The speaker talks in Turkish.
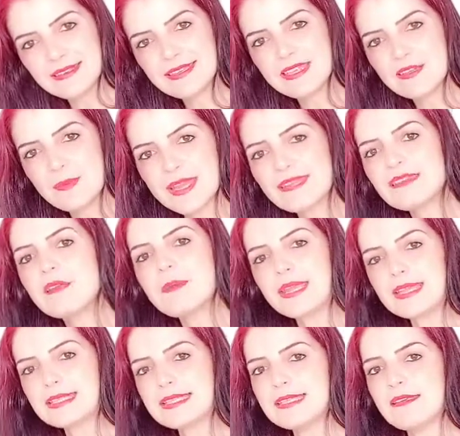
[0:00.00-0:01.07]
dikilmek
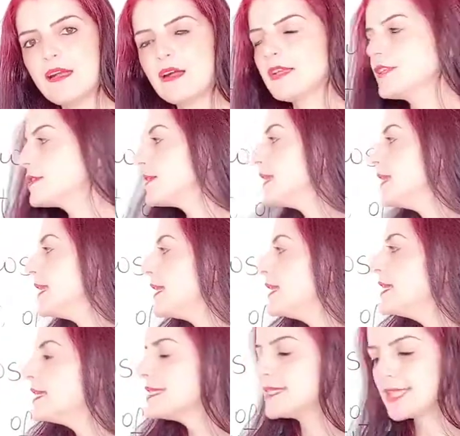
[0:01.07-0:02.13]
demekti ya. İşte hani
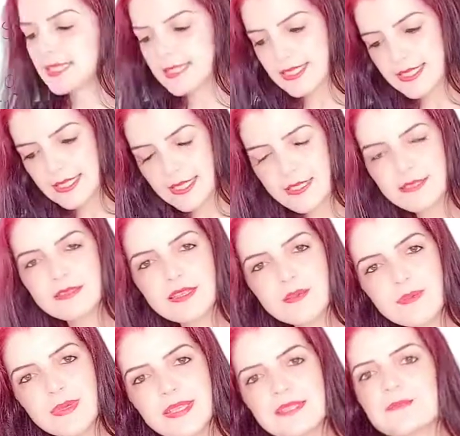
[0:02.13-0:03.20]
sessizlik
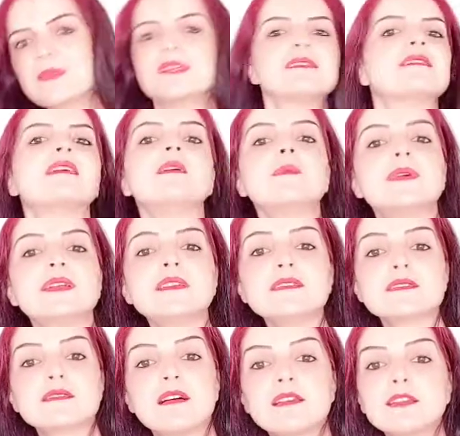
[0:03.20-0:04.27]
içinde biz bir ne yaparız?
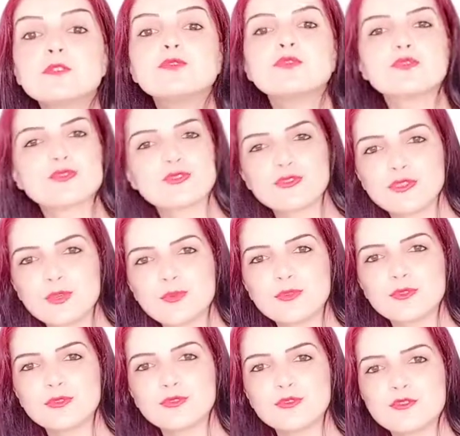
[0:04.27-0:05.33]
Saygı duruşunda
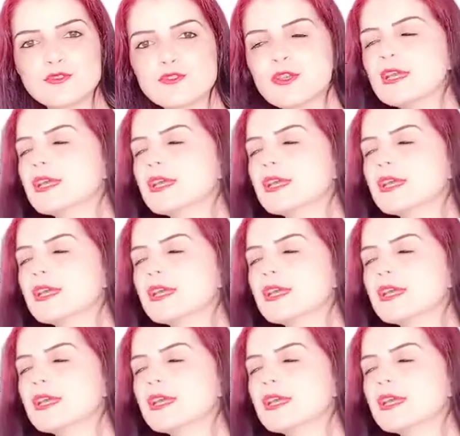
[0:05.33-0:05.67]
bulunuruz.